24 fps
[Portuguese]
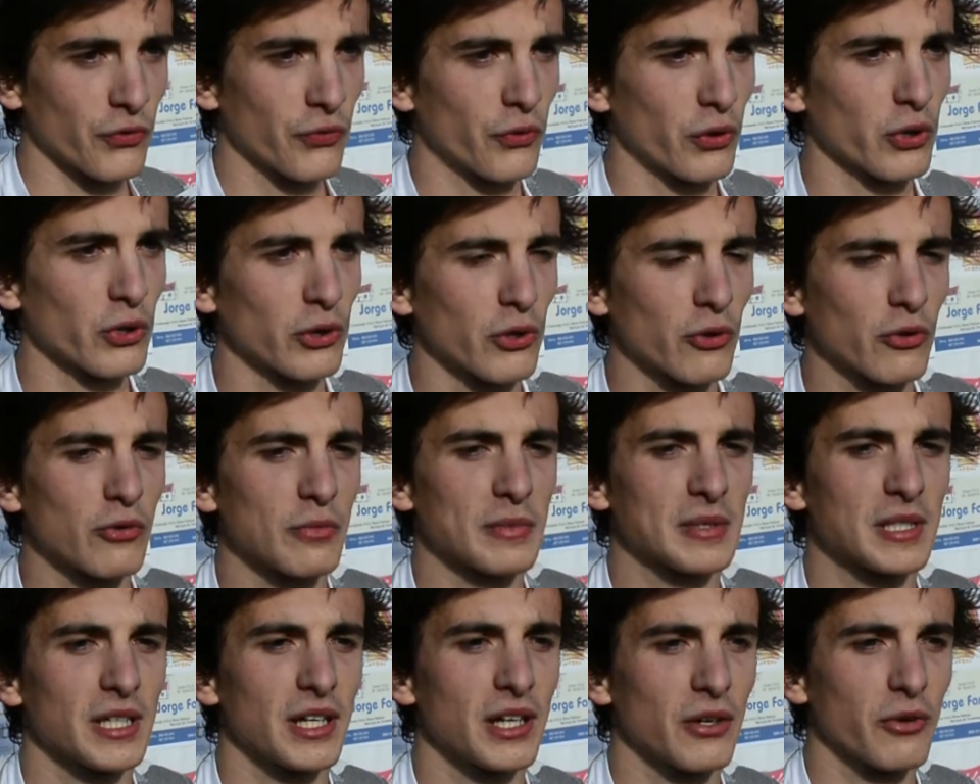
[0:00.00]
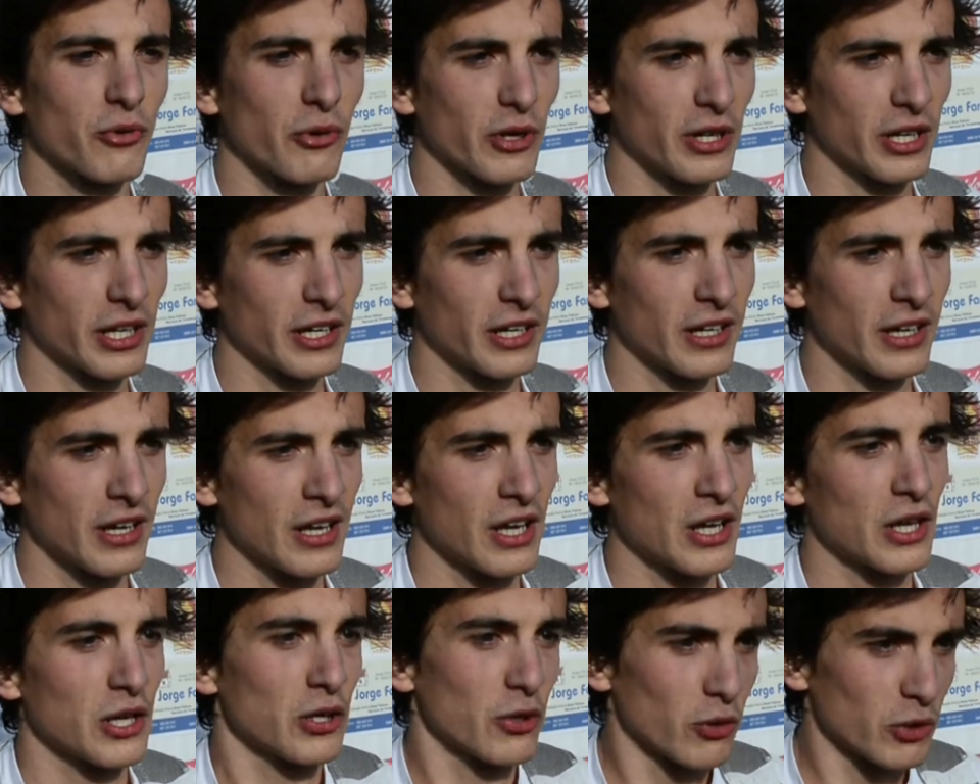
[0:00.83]
Foi onde eu comecei a correr
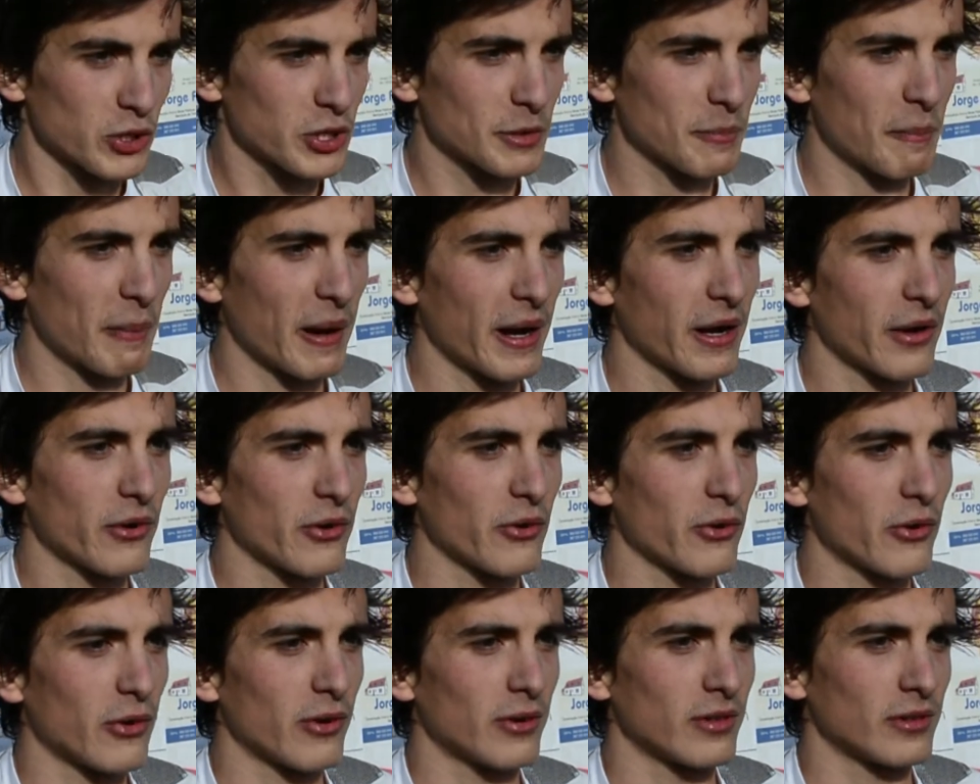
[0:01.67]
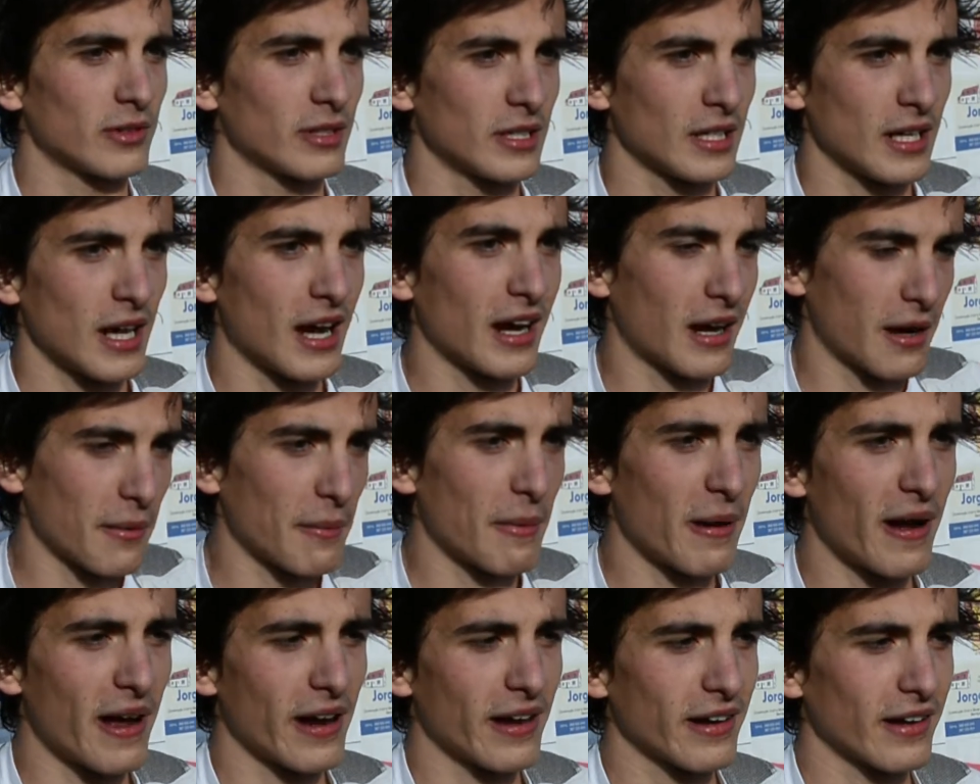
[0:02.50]
e onde espero
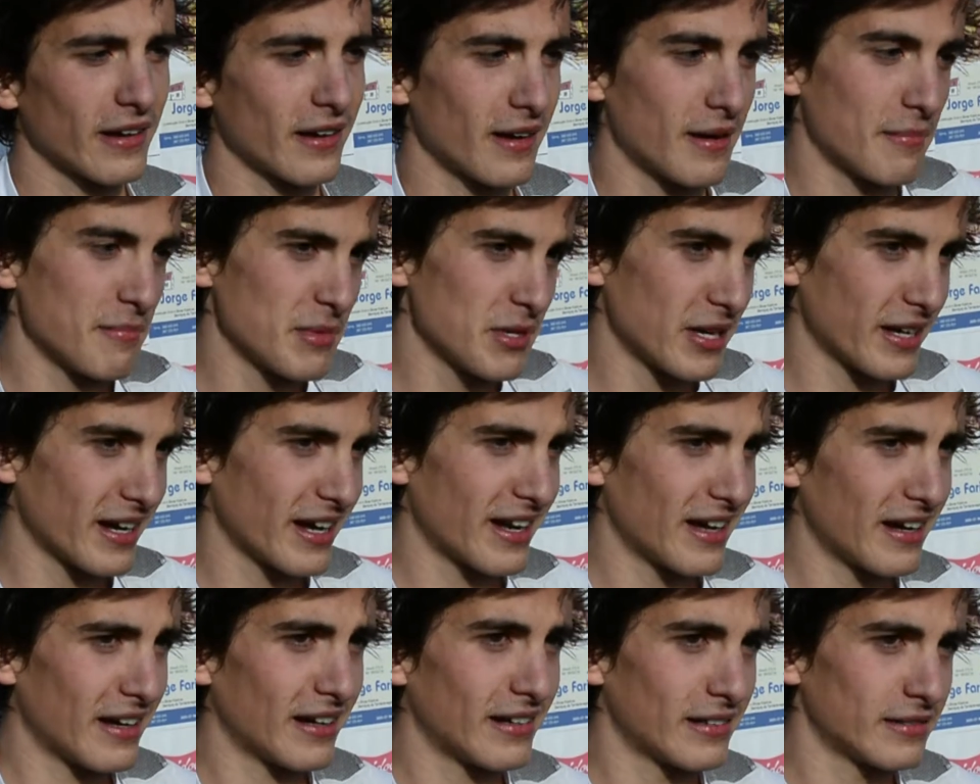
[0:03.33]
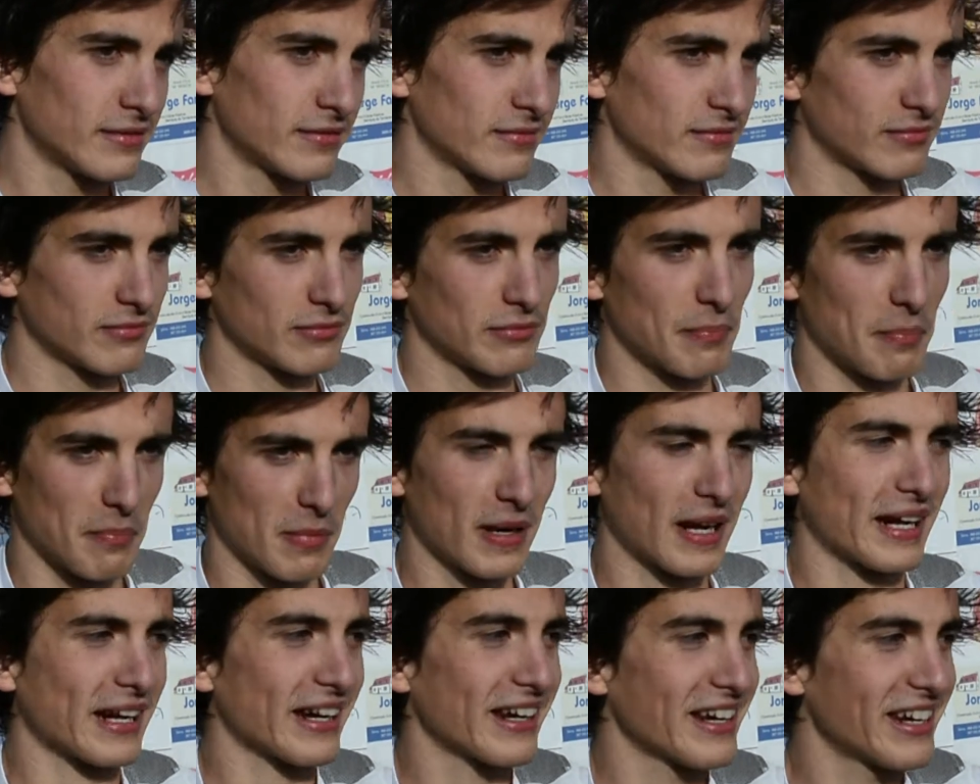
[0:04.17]
acabar a minha
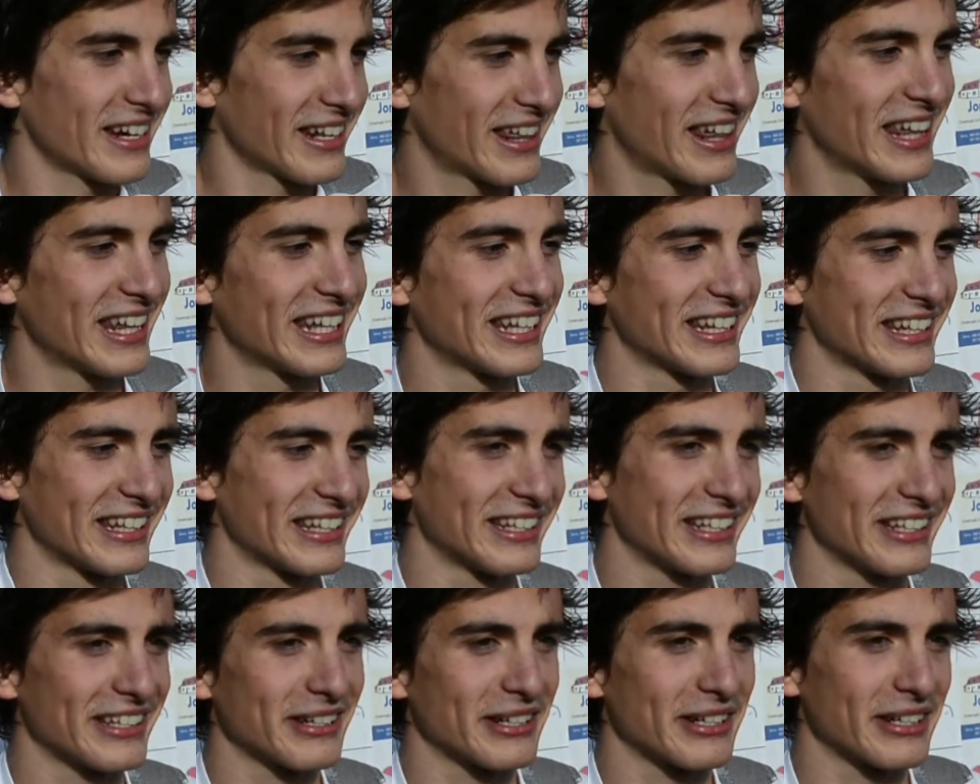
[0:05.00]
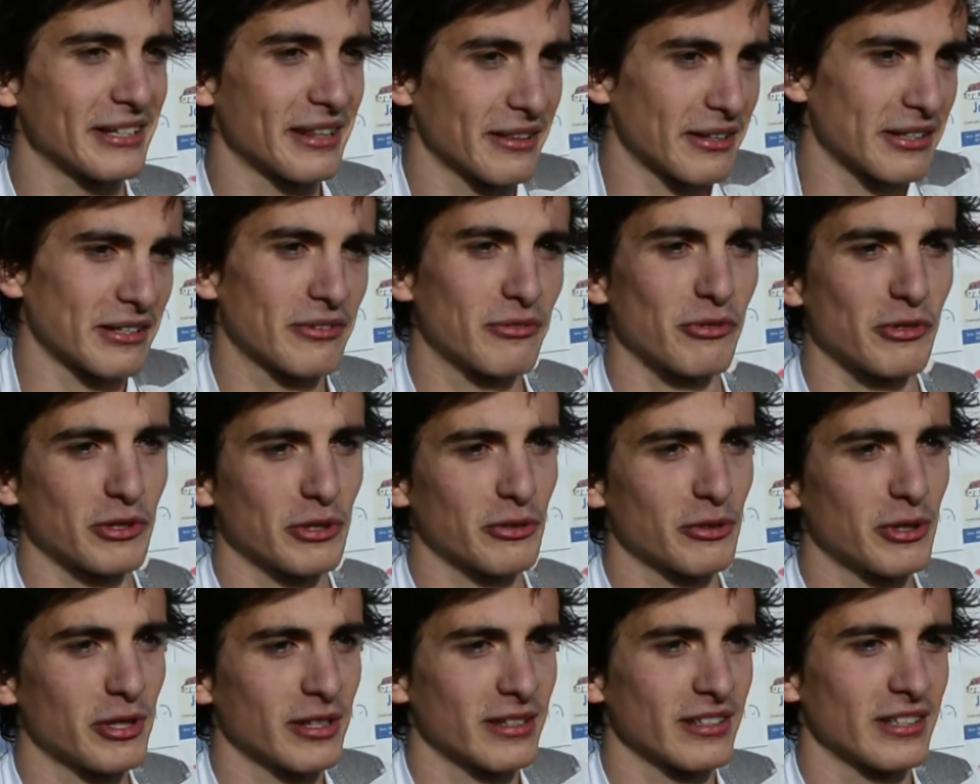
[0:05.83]
carreira de,
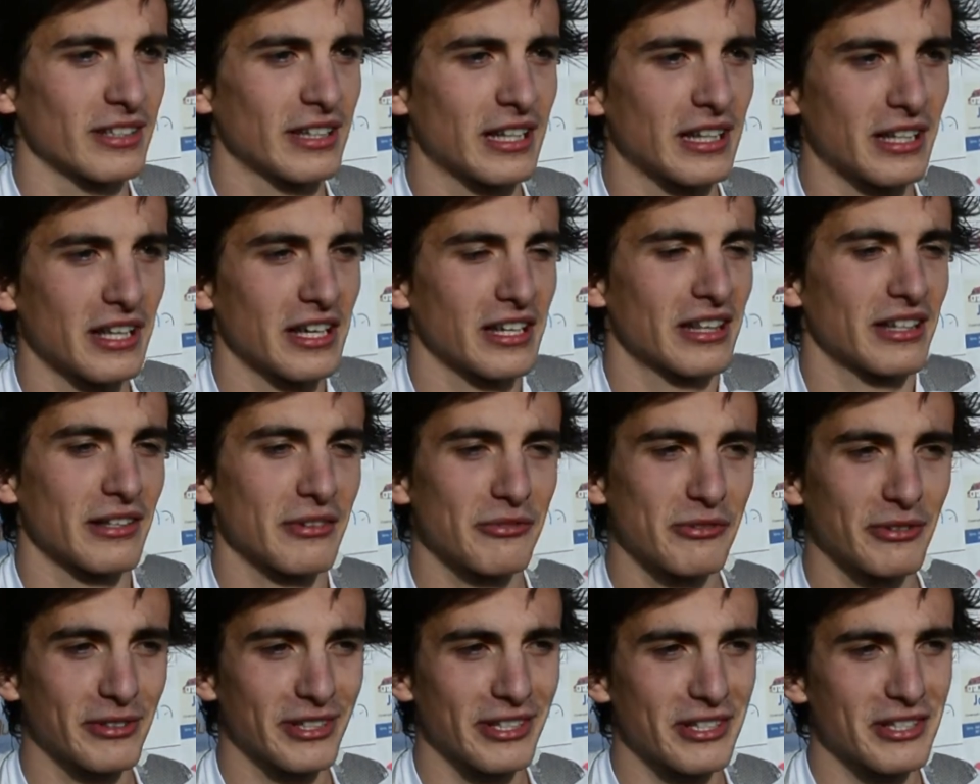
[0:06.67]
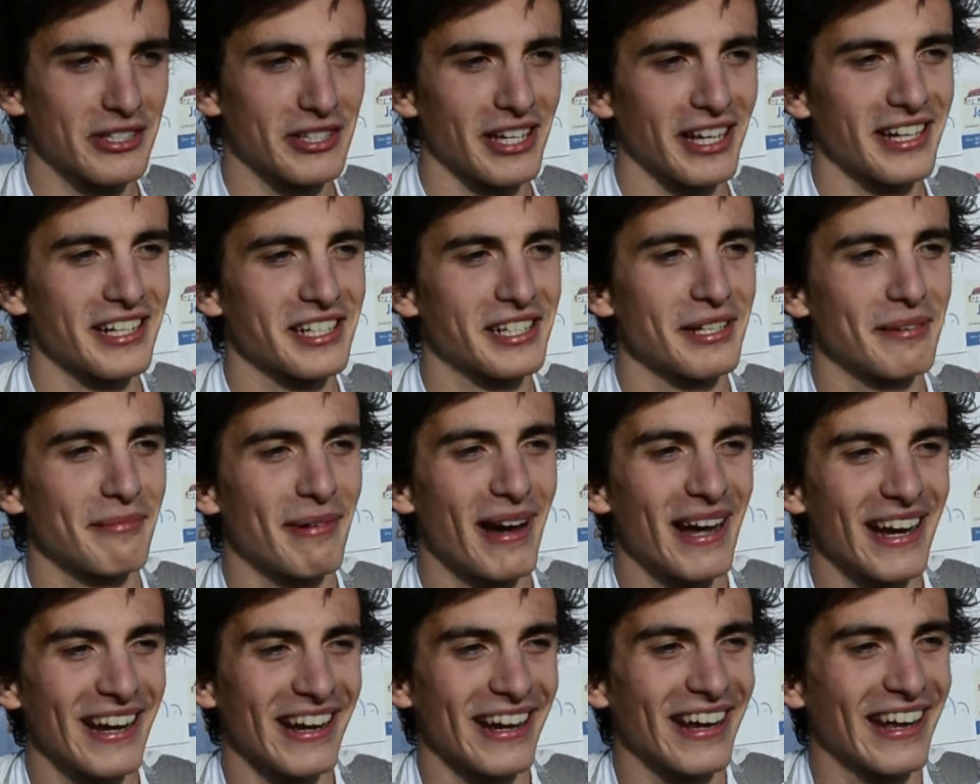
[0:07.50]
corredor, de atleta, o que quiserem
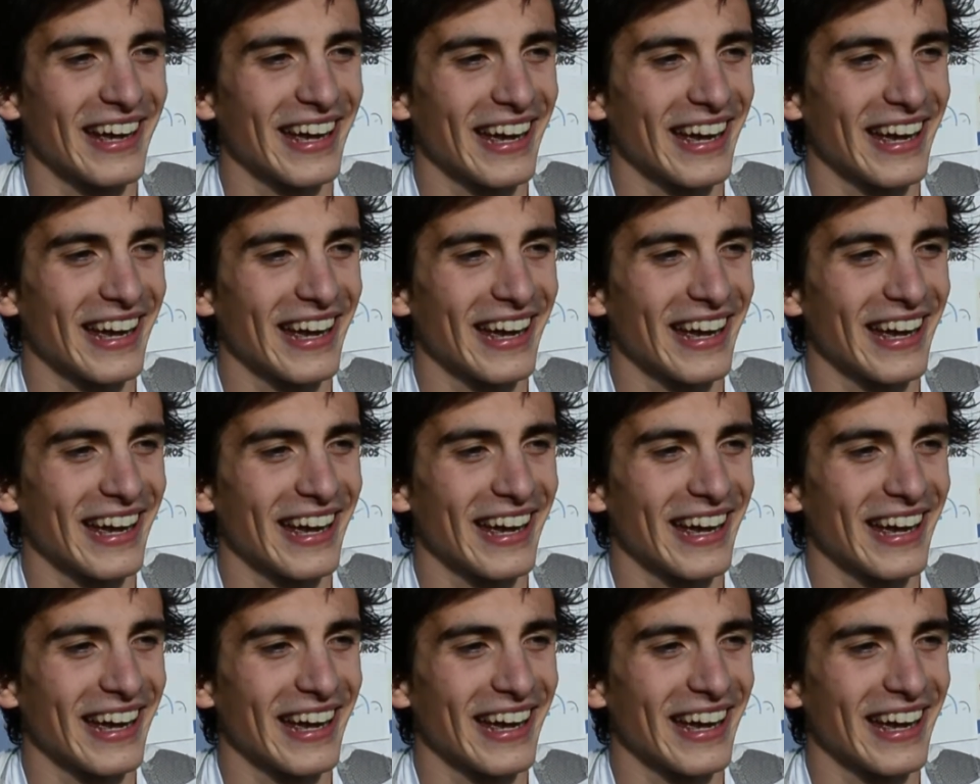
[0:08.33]
chamar.